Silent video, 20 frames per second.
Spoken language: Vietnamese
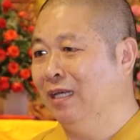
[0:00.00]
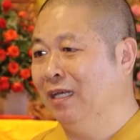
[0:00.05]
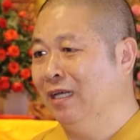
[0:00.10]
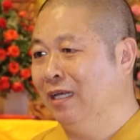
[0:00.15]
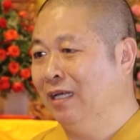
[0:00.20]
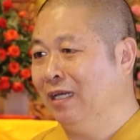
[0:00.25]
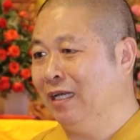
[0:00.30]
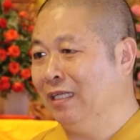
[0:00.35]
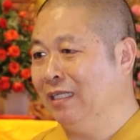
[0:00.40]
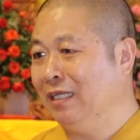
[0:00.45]

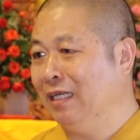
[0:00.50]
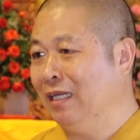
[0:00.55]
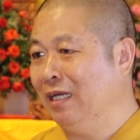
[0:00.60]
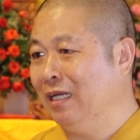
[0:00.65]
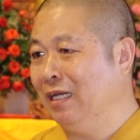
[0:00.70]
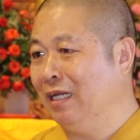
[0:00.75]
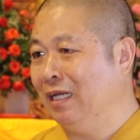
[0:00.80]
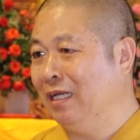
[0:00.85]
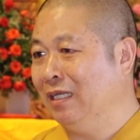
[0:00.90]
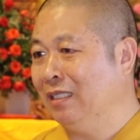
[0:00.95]
cái trái đất
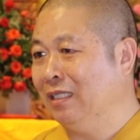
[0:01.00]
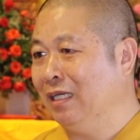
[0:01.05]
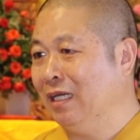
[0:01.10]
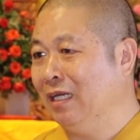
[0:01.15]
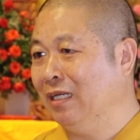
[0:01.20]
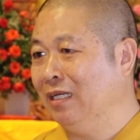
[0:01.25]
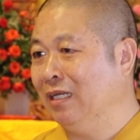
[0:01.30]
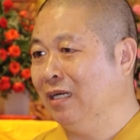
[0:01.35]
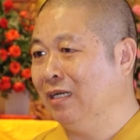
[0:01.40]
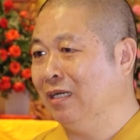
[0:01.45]
này sẽ
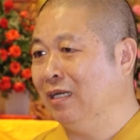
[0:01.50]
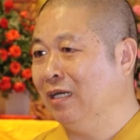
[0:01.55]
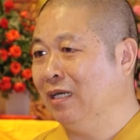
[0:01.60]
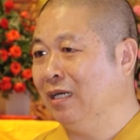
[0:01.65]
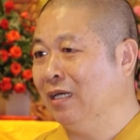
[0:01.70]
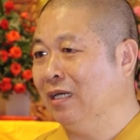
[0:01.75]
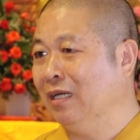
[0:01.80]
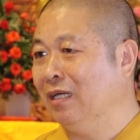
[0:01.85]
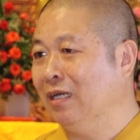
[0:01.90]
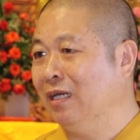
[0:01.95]
được
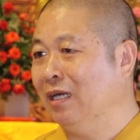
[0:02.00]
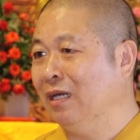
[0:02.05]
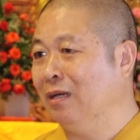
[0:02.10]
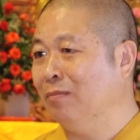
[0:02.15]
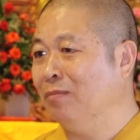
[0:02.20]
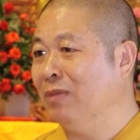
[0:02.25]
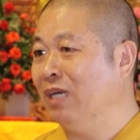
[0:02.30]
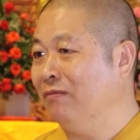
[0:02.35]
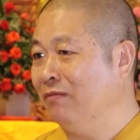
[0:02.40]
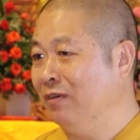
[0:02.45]
là
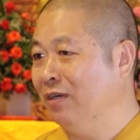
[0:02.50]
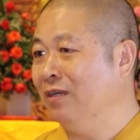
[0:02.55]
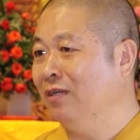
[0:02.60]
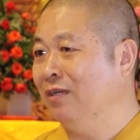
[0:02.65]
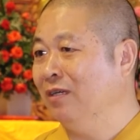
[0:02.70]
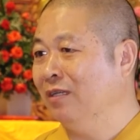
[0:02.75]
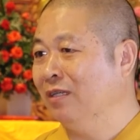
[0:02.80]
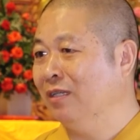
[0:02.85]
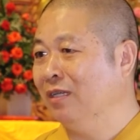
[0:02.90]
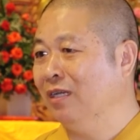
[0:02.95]
bền vững.
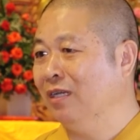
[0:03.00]
Thì